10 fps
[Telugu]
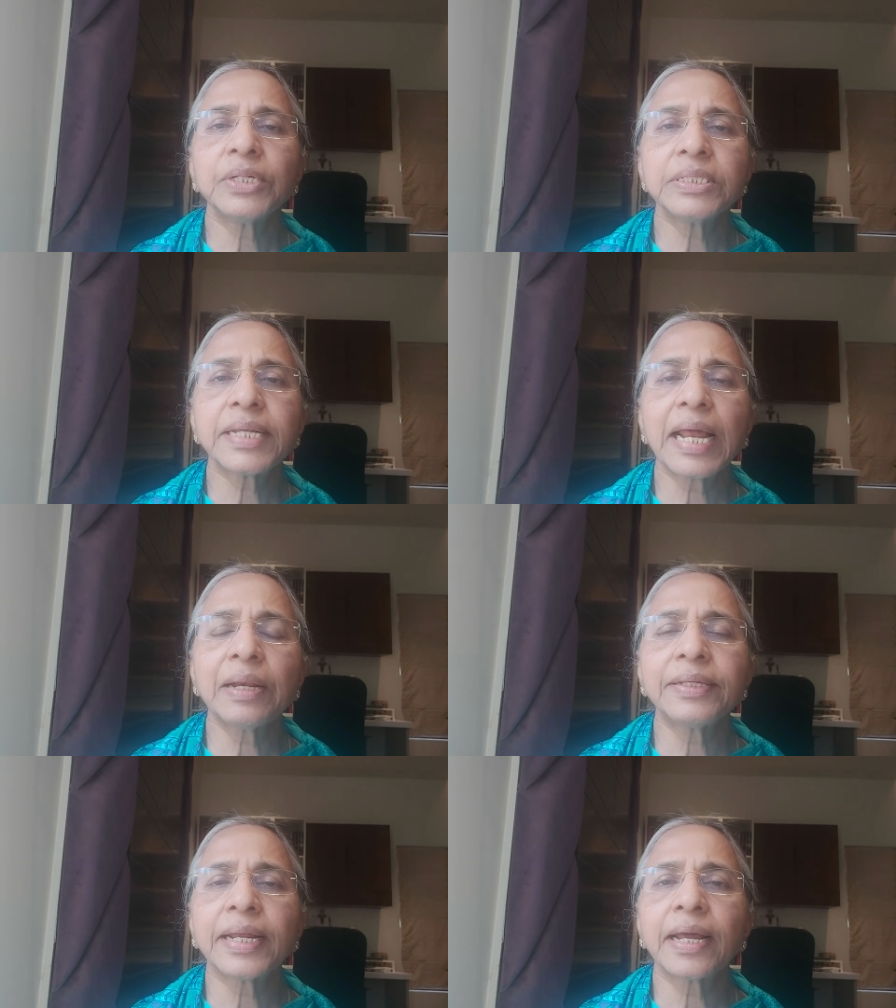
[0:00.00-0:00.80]
ఇజ్రాయెల్
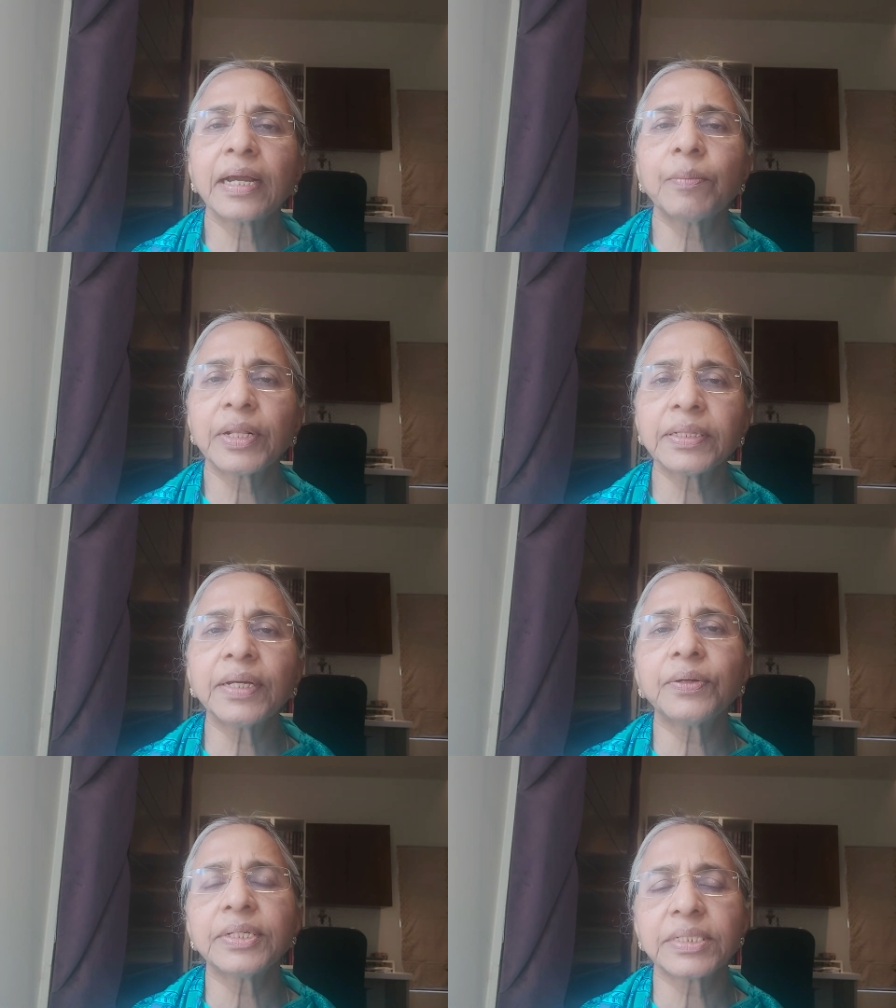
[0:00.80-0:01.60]
జనాంగం అంతా
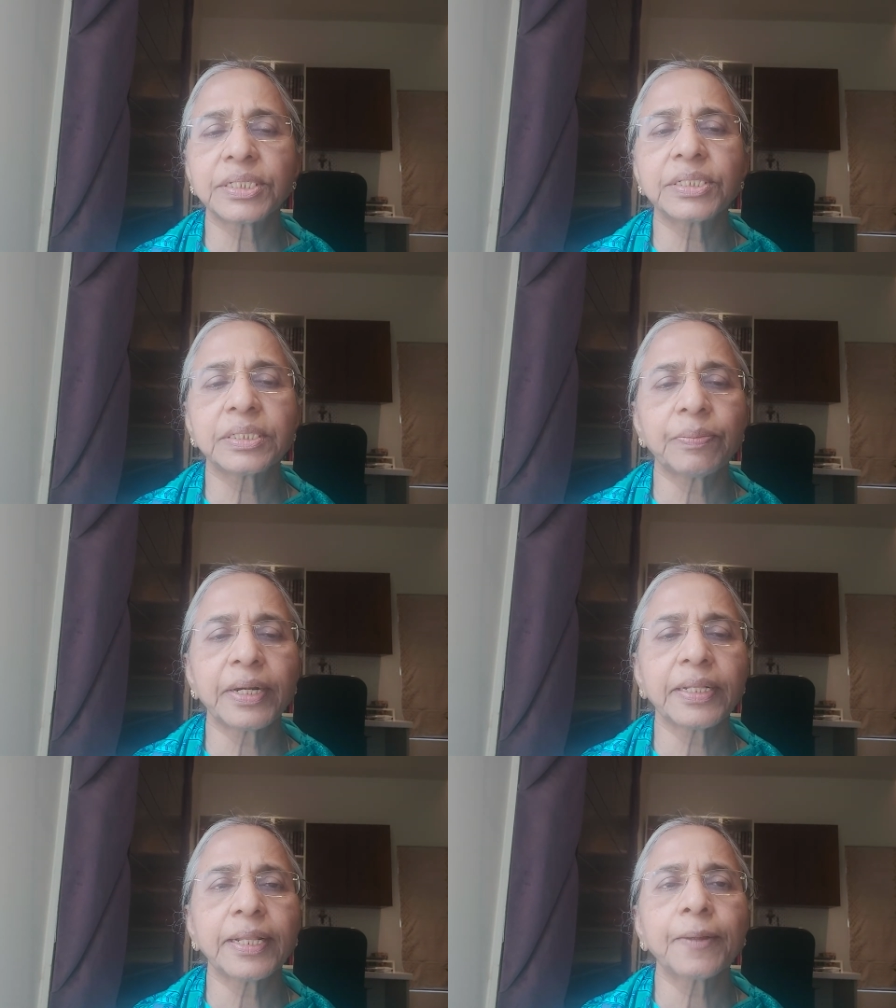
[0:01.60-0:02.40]
కూడా
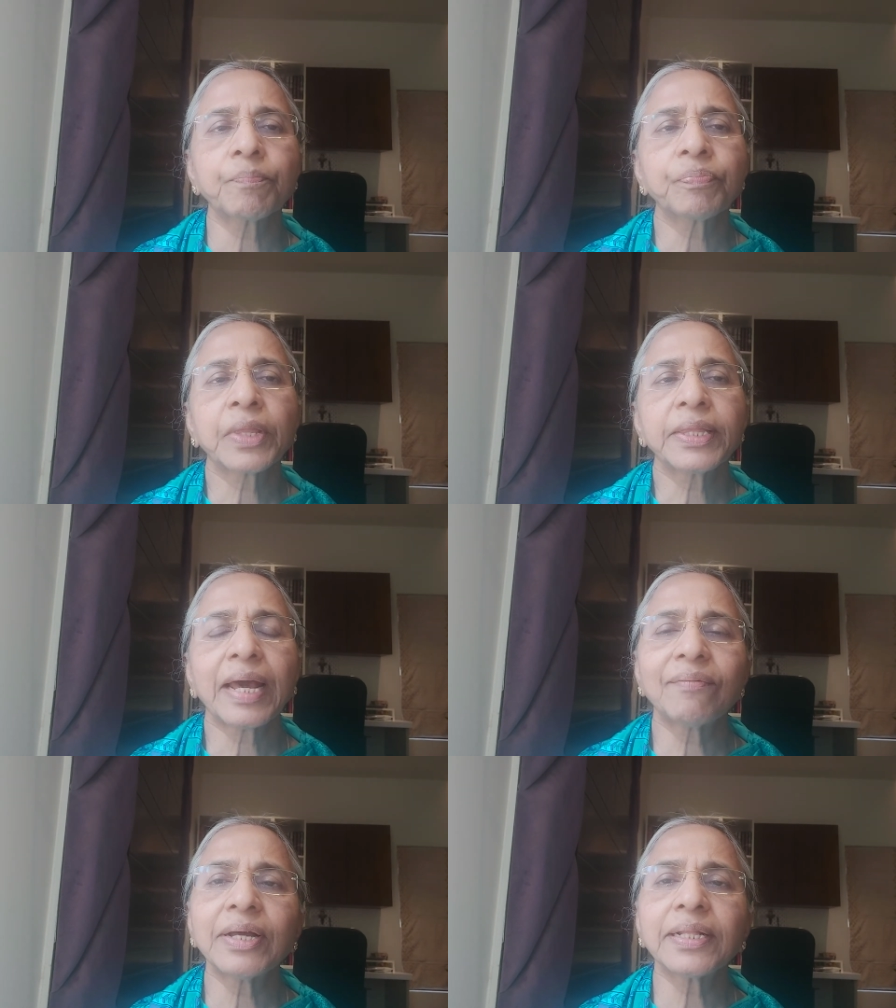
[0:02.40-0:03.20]
శిక్షించబడింది
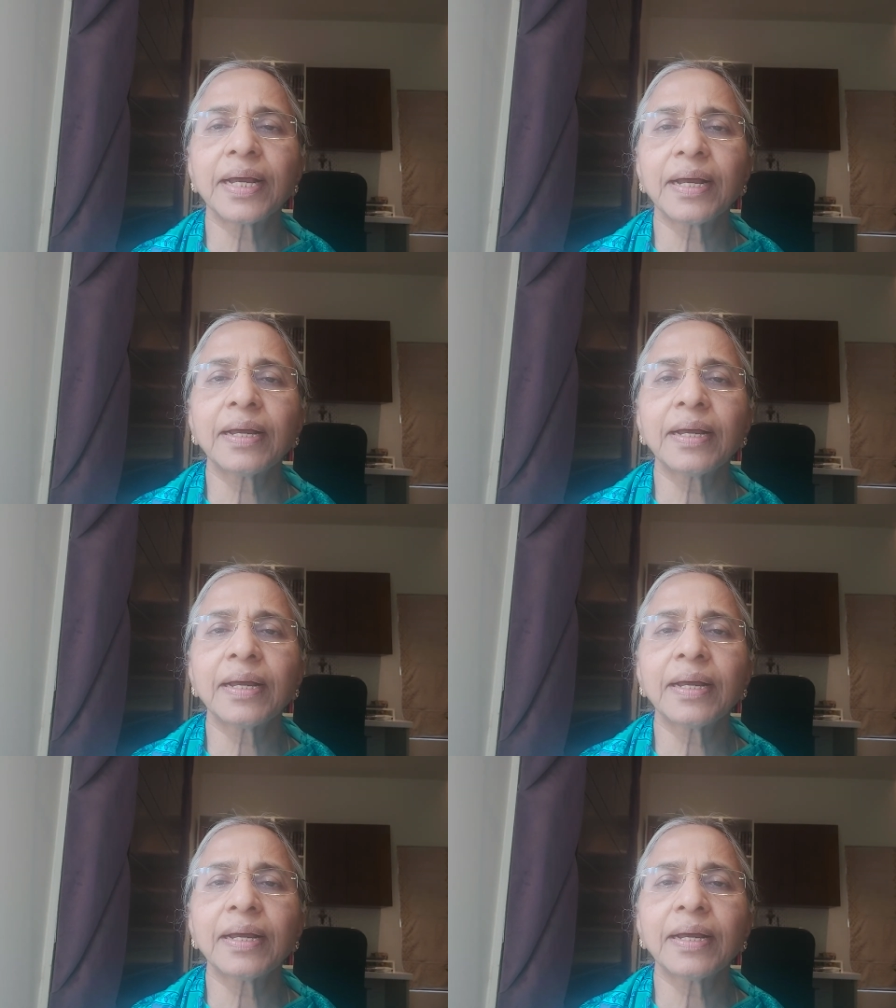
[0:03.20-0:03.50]
తర్వాత